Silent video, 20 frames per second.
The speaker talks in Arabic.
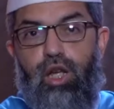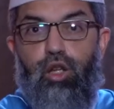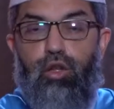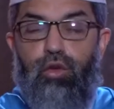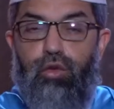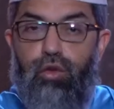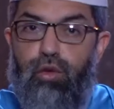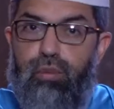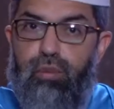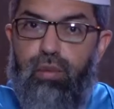
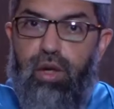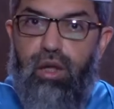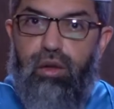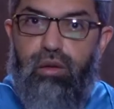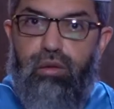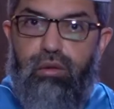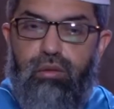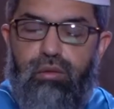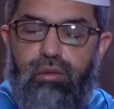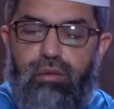ثم
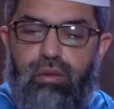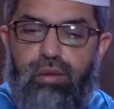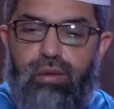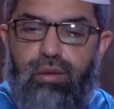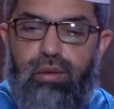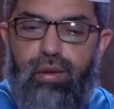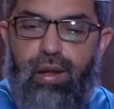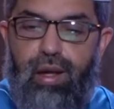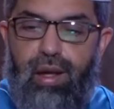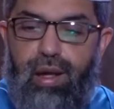
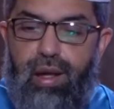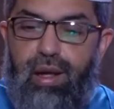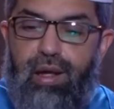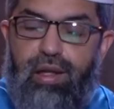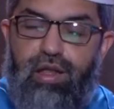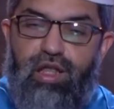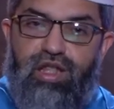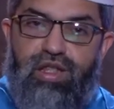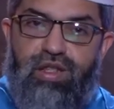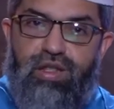
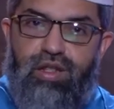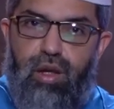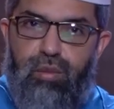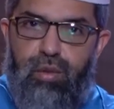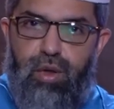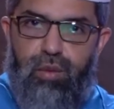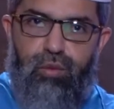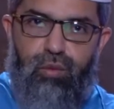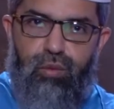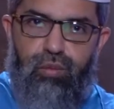هذا
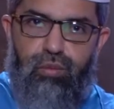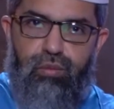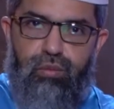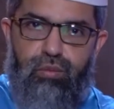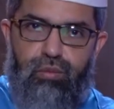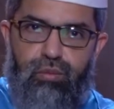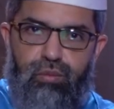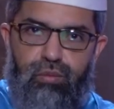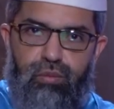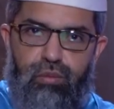السبب
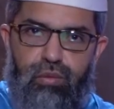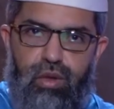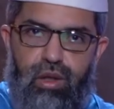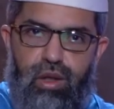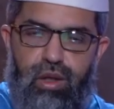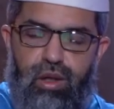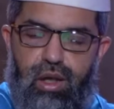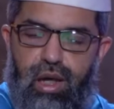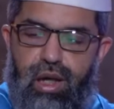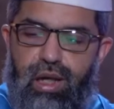
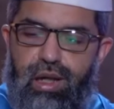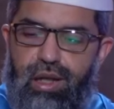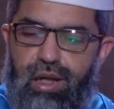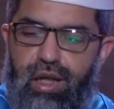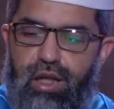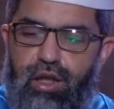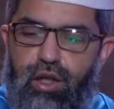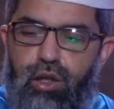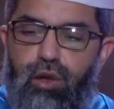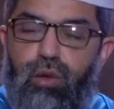
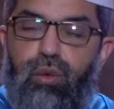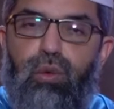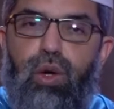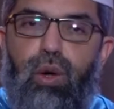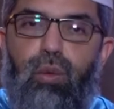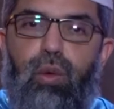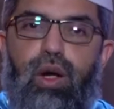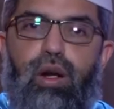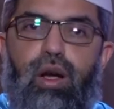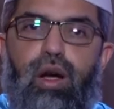الذي هو
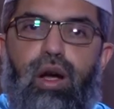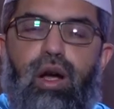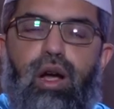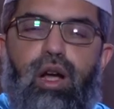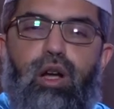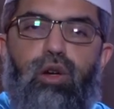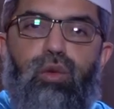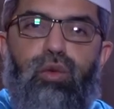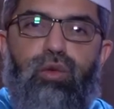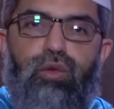
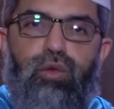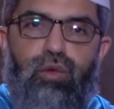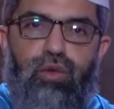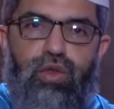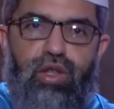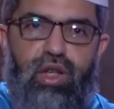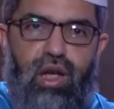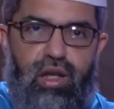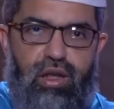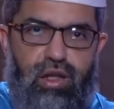وراء
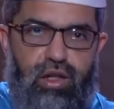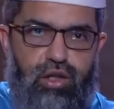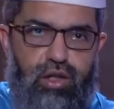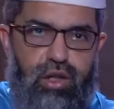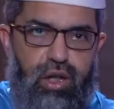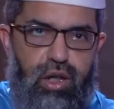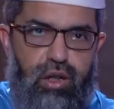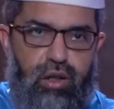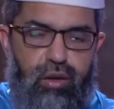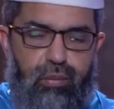حدوث هذا
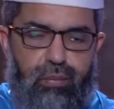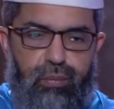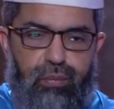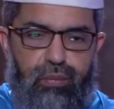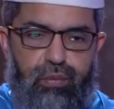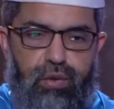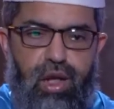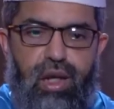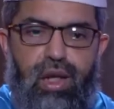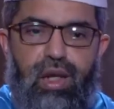الشيء
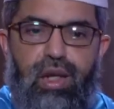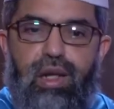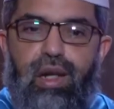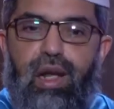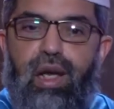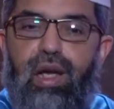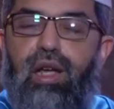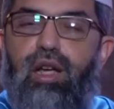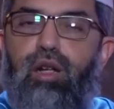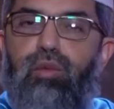
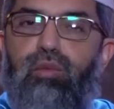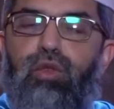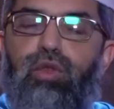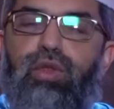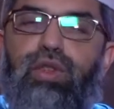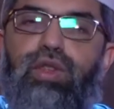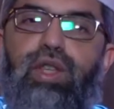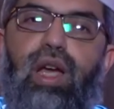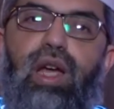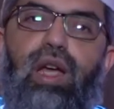لا
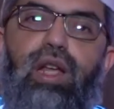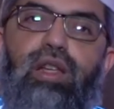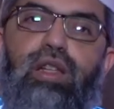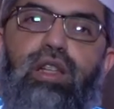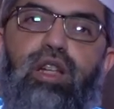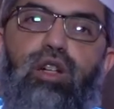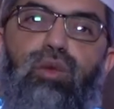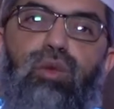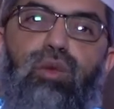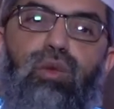بد أن
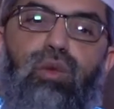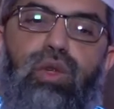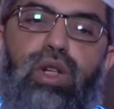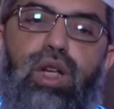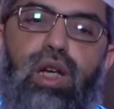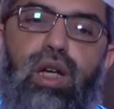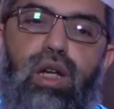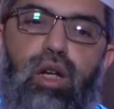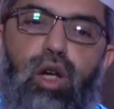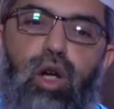
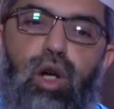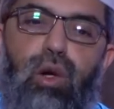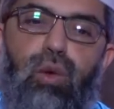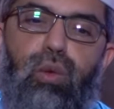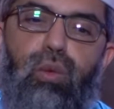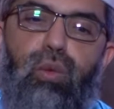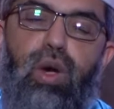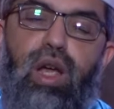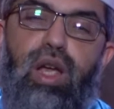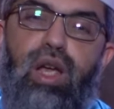يكون
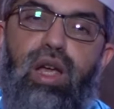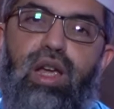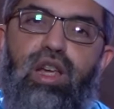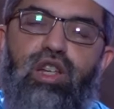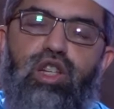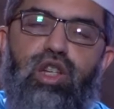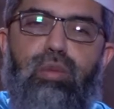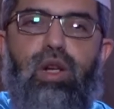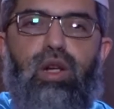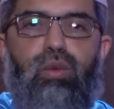
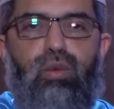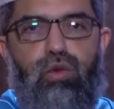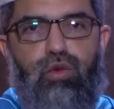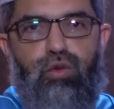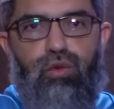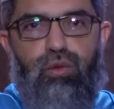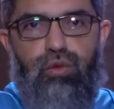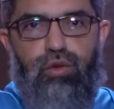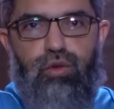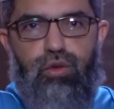واجب
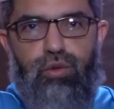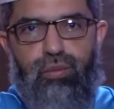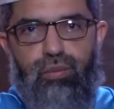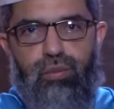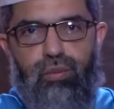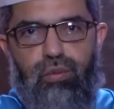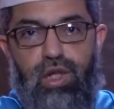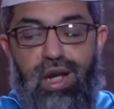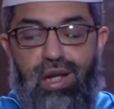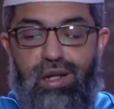الوجود
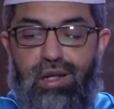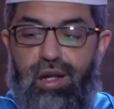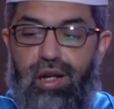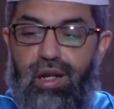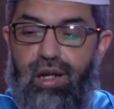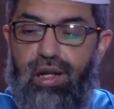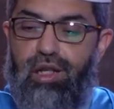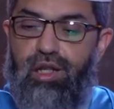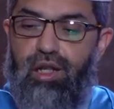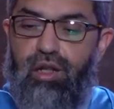
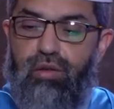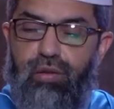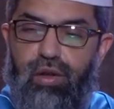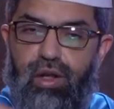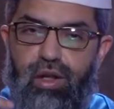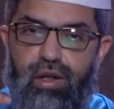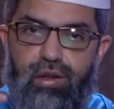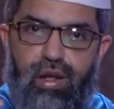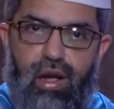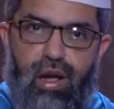لأننا إذا
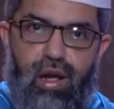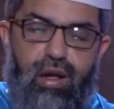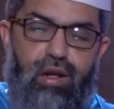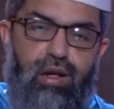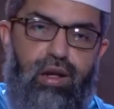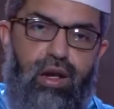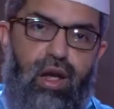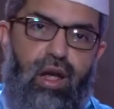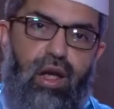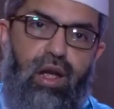فرضنا
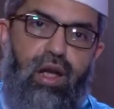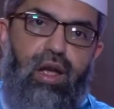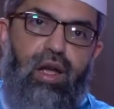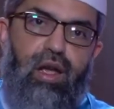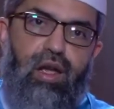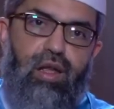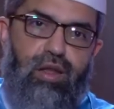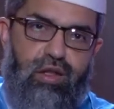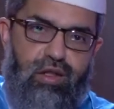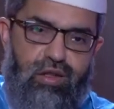أن
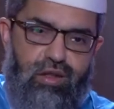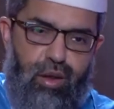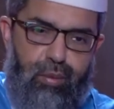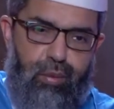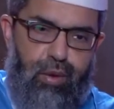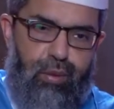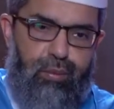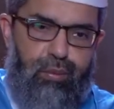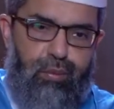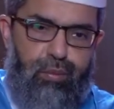هذا
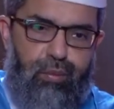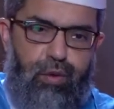السبب